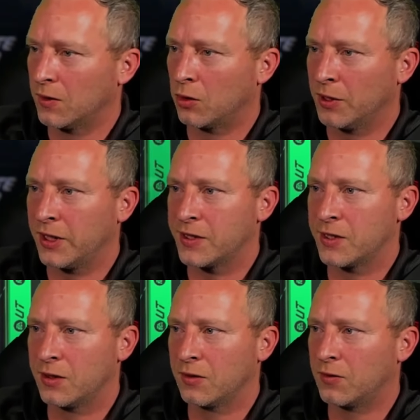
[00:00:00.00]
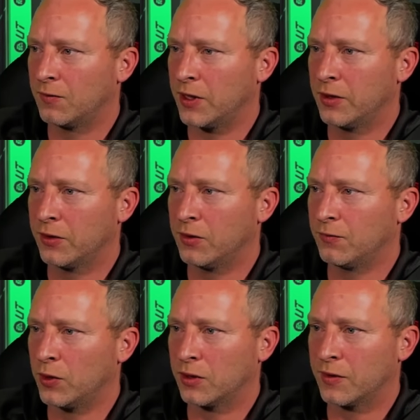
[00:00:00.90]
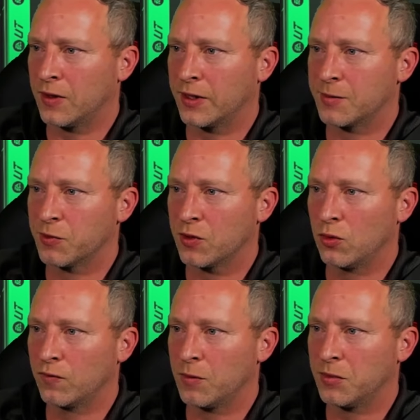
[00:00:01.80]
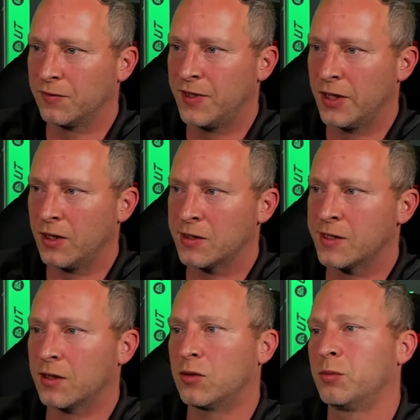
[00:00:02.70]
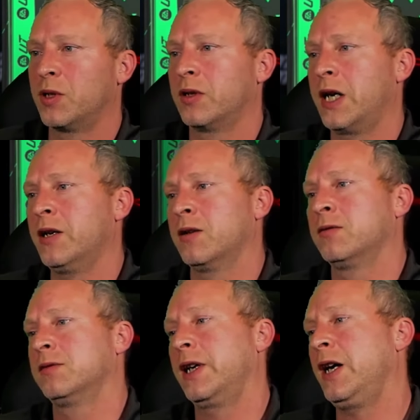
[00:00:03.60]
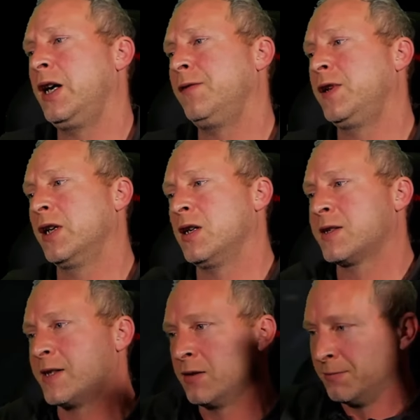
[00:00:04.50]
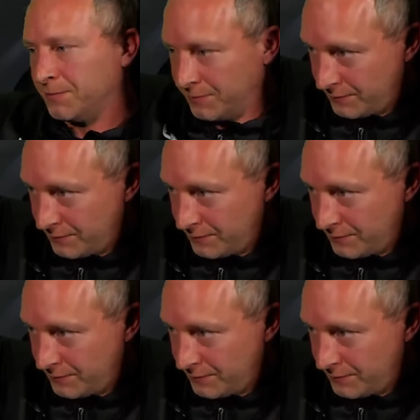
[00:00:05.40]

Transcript: Kommen denn jetzt hier die? Kommen wir hier noch, noch wollte ich da sagen. Jetzt müssen wir irgendwann mal 84er kommen hier. Eher. Ehen 84er.